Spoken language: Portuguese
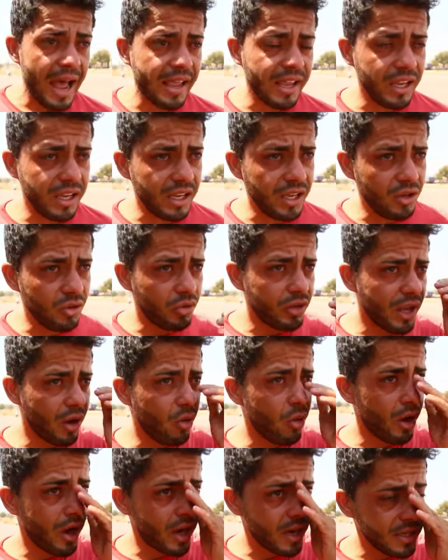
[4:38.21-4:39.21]
Aí no
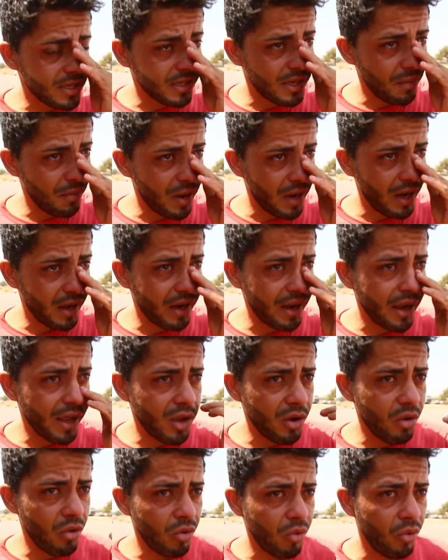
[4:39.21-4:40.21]
decorrer da semana
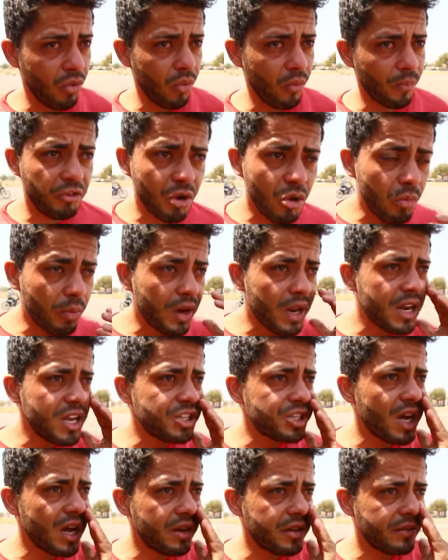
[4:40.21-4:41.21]
eu fico
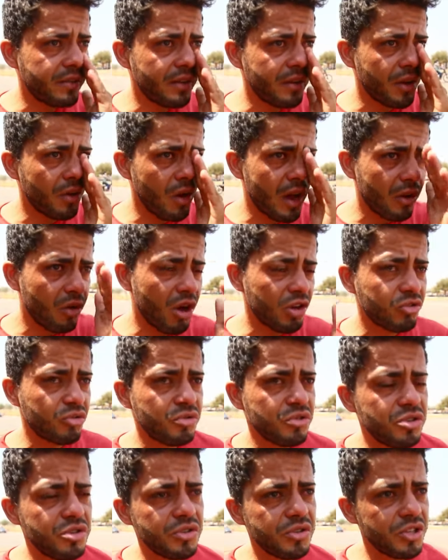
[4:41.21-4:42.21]
planejando, entendeu? Anoto
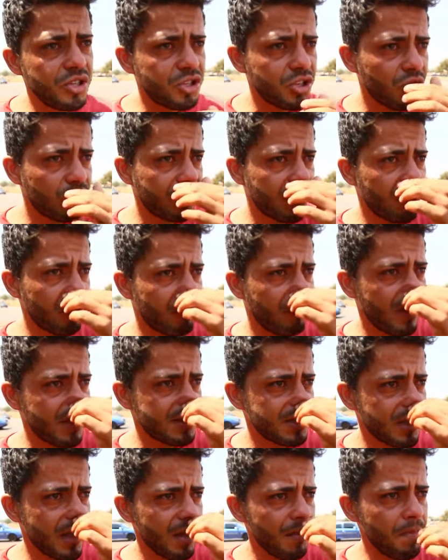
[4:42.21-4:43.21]
de uns vídeos que eu tenho que
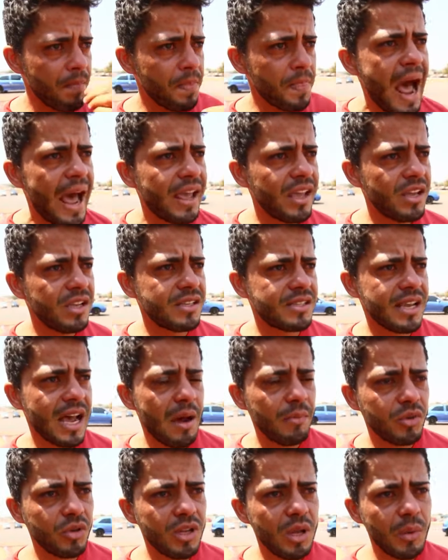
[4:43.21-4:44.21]
fazer. Aí
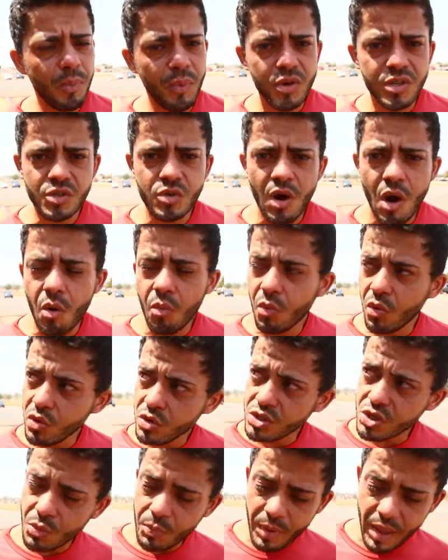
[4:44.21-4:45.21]
sábado depois do
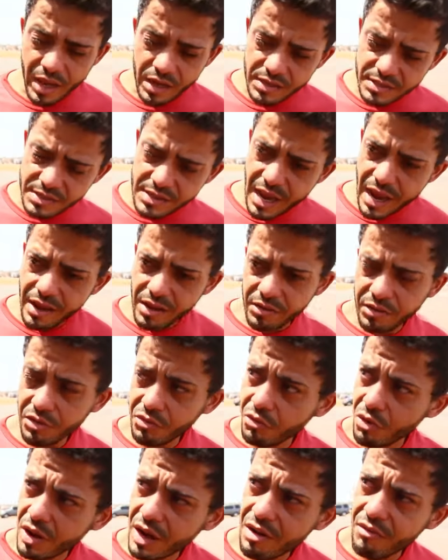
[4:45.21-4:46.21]
almoço eu pego e saio e
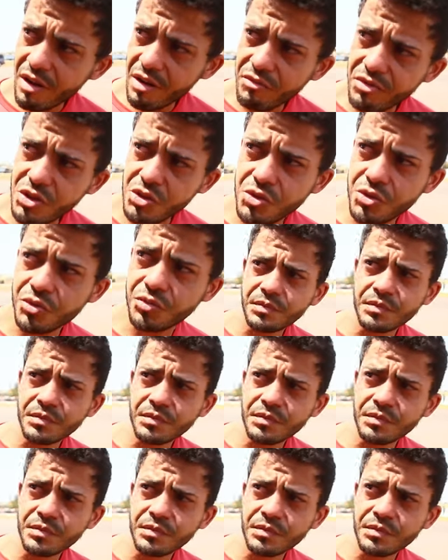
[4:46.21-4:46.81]
vou gravar vídeo.